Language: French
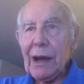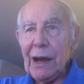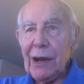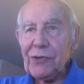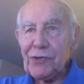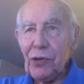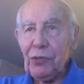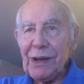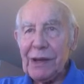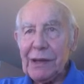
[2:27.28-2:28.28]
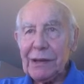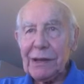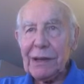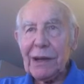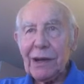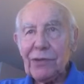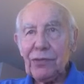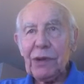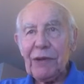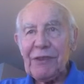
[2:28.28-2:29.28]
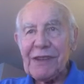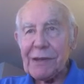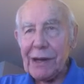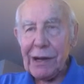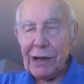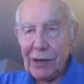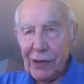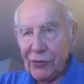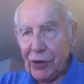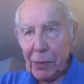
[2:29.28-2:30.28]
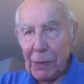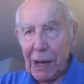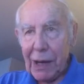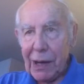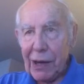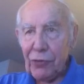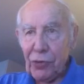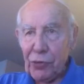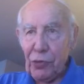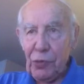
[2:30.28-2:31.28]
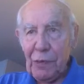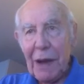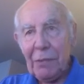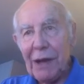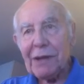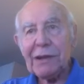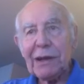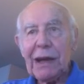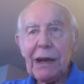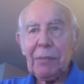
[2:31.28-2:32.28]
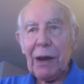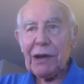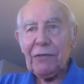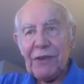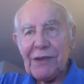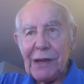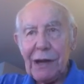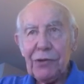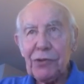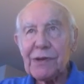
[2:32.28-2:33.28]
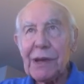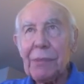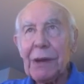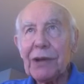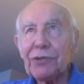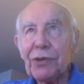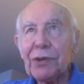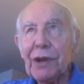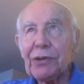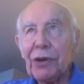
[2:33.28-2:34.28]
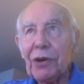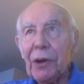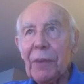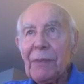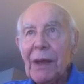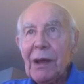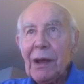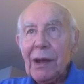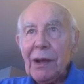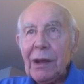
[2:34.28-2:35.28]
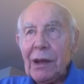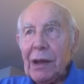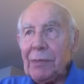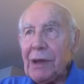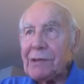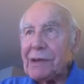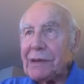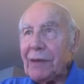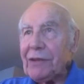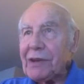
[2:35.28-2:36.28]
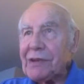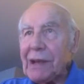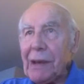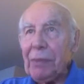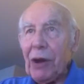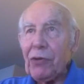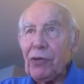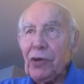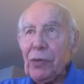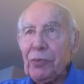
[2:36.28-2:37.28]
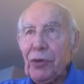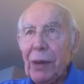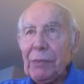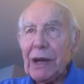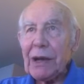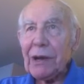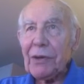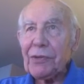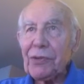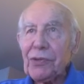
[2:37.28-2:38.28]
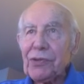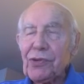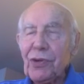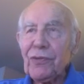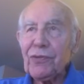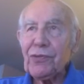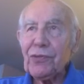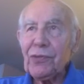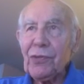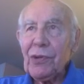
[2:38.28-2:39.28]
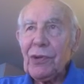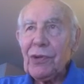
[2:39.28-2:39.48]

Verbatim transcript: est celui qui tire toutes les ficelles d'en bas alors que lui-même est tiré par les ficelles de ses maîtres d'ailleurs. Eh bien, c'est avec ces paroles un peu amères que je vous